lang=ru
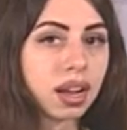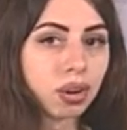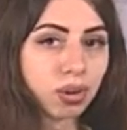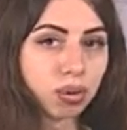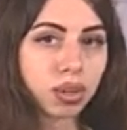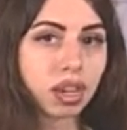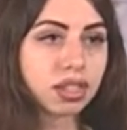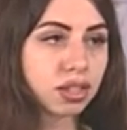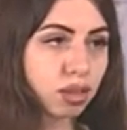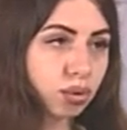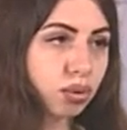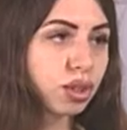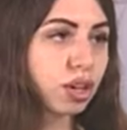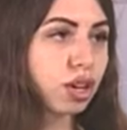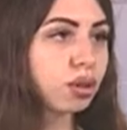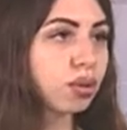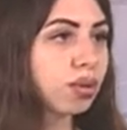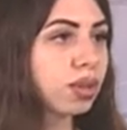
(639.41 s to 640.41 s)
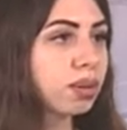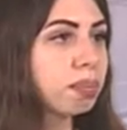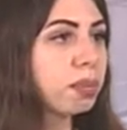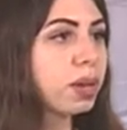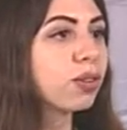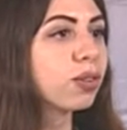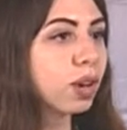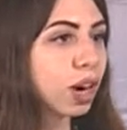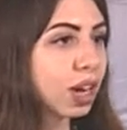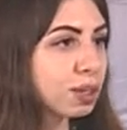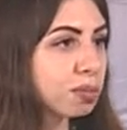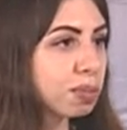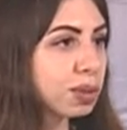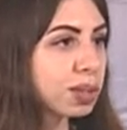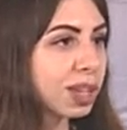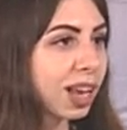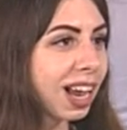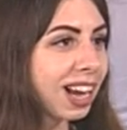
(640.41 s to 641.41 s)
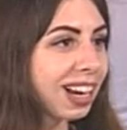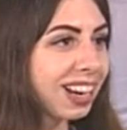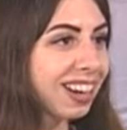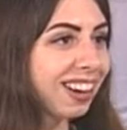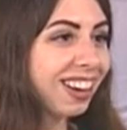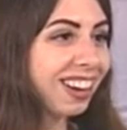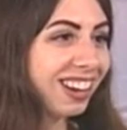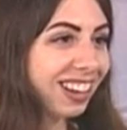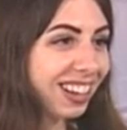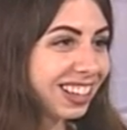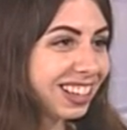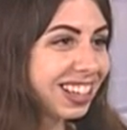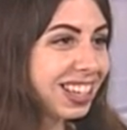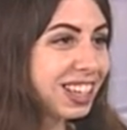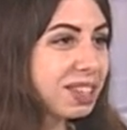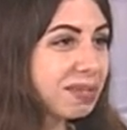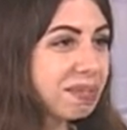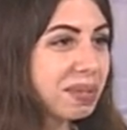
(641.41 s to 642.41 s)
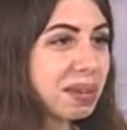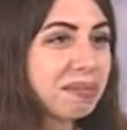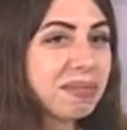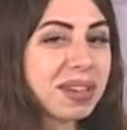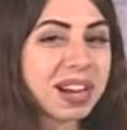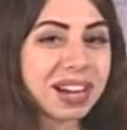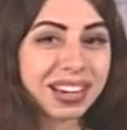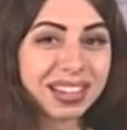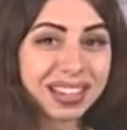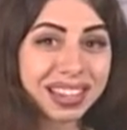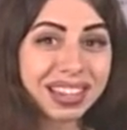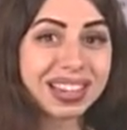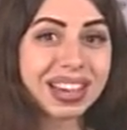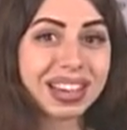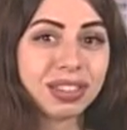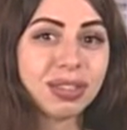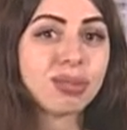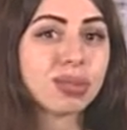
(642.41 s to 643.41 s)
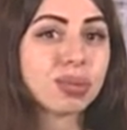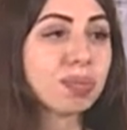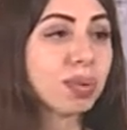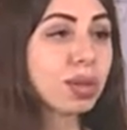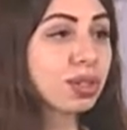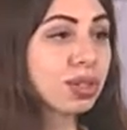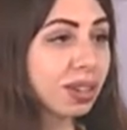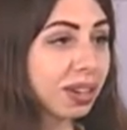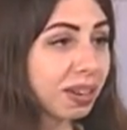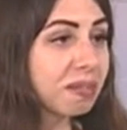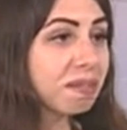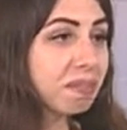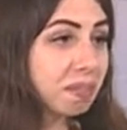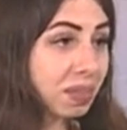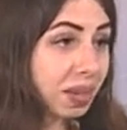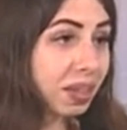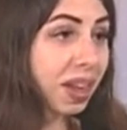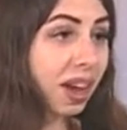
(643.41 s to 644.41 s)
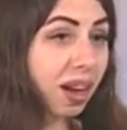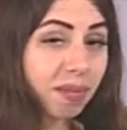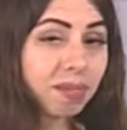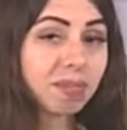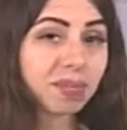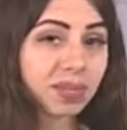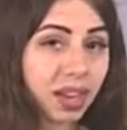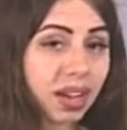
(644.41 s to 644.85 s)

У нас люди, которые первый раз писали, э, есть примеры, и они успешно... Есть позитивно, да, позитивные